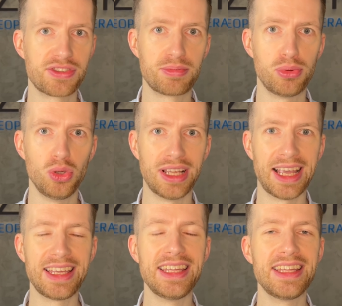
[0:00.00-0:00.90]
wspólna.
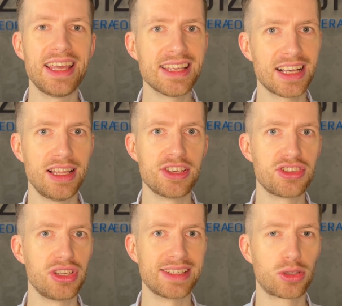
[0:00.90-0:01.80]
I
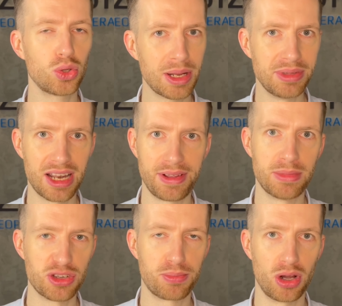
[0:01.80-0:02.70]
niezależnie z którym nerwem
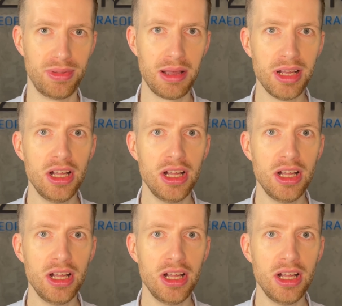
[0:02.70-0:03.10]
masz problem,